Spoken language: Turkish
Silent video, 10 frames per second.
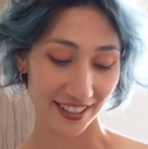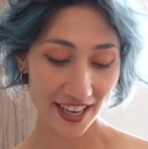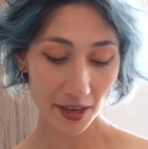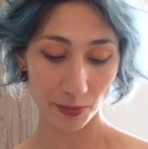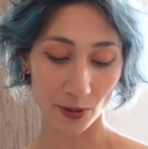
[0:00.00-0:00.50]
Ne
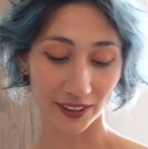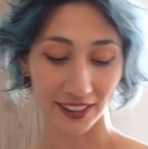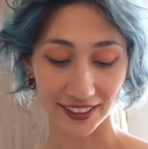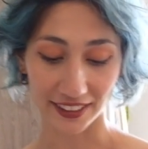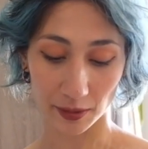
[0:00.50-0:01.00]
yapıyoruz
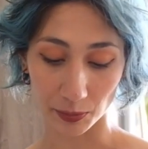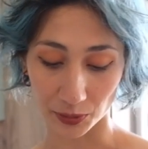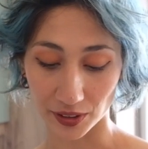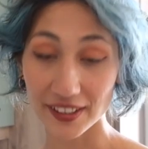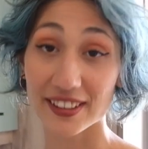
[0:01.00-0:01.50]
aslında
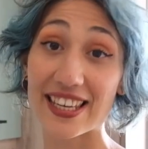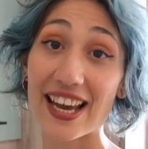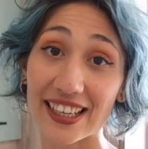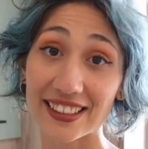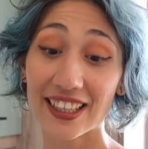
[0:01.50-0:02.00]
buradan?
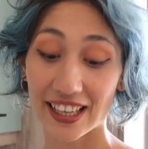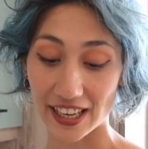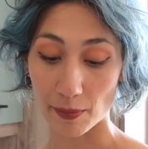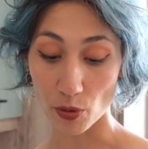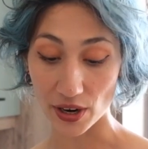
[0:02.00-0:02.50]
Diğer
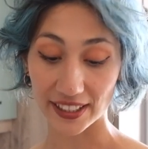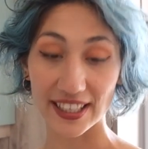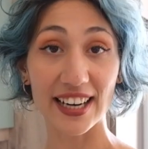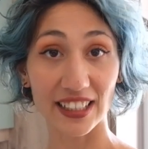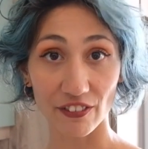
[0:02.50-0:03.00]
e,
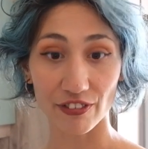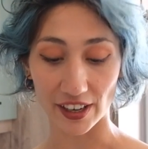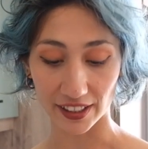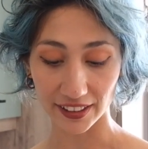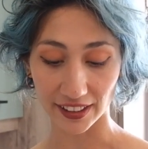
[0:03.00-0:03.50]
böreklerden
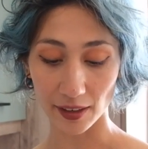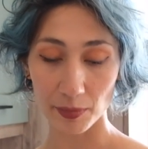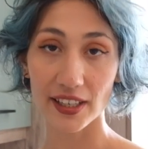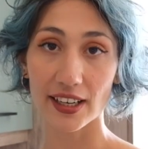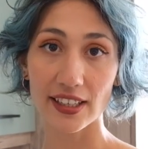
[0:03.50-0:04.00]
farkı ne? Bir
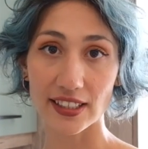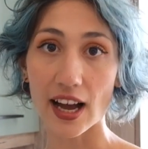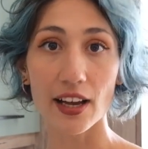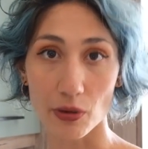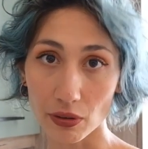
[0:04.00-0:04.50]
kere
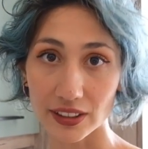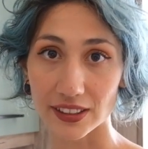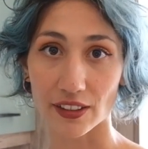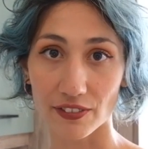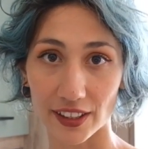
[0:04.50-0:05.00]
yağ yok
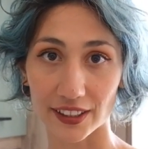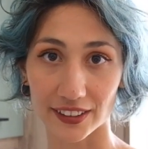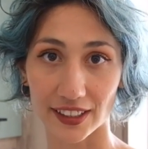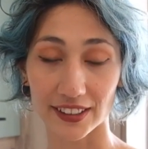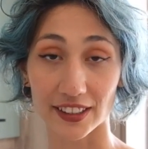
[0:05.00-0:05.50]
içinde
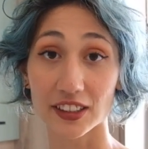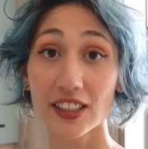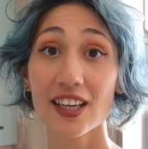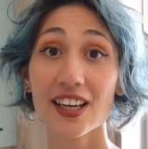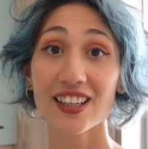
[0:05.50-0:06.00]
farkındaysanız.
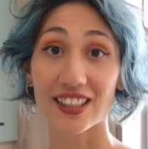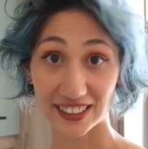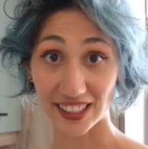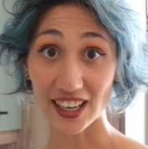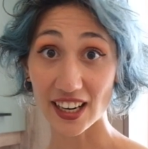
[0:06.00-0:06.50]

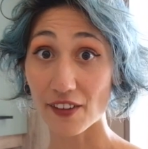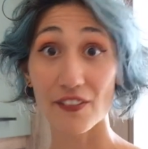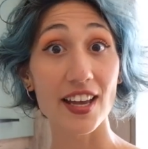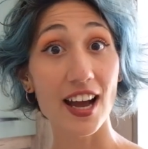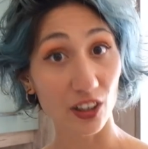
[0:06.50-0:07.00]
Kaşarla
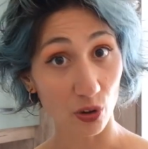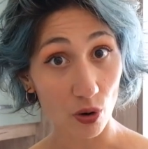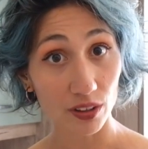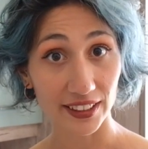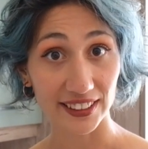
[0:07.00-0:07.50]
veya
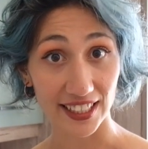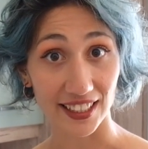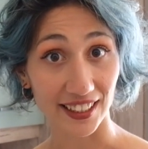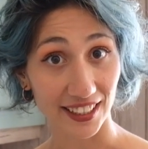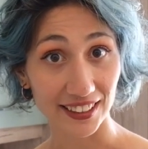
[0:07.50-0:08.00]
lorla da
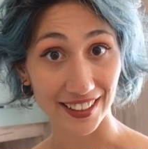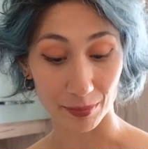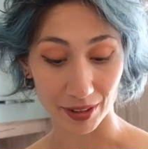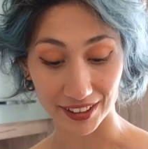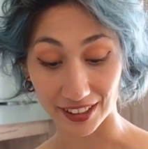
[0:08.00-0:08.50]

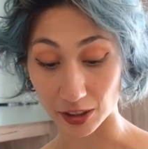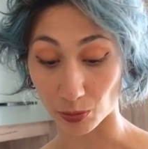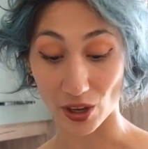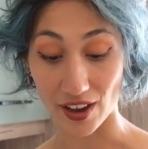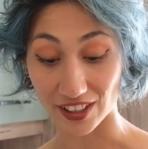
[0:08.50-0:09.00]
zenginleştirebilirsiniz
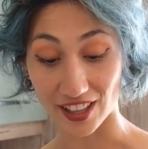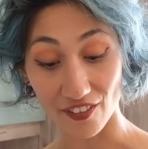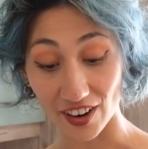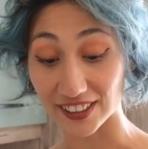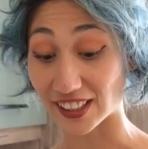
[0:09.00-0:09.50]
bunu evde ne
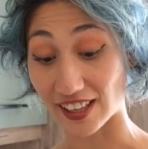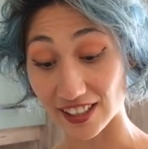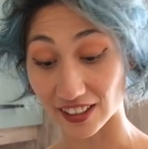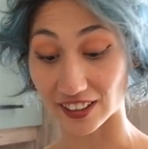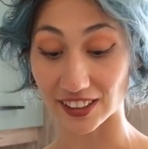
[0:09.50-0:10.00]
varsa neyi
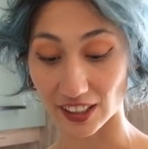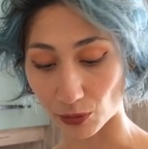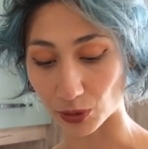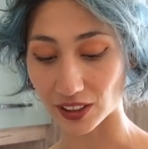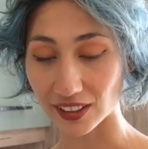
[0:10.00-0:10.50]
tadını
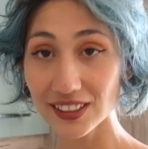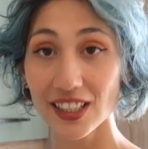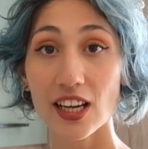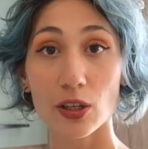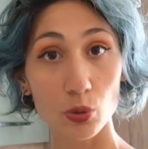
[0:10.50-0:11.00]
seviyorsanız.
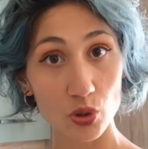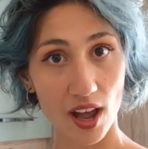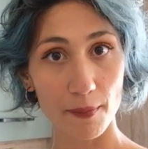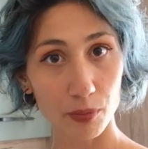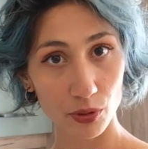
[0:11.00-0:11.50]

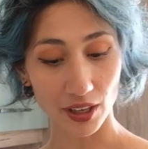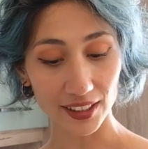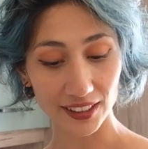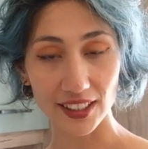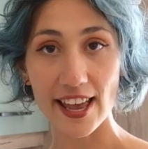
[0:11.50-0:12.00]
Güzel protein.
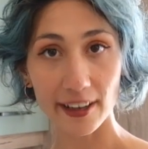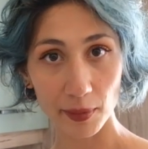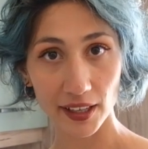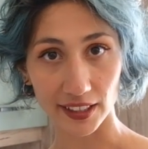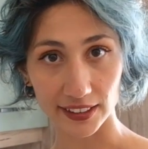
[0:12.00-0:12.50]
Aslında
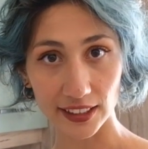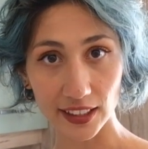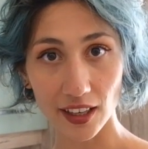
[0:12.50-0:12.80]
ekmek arası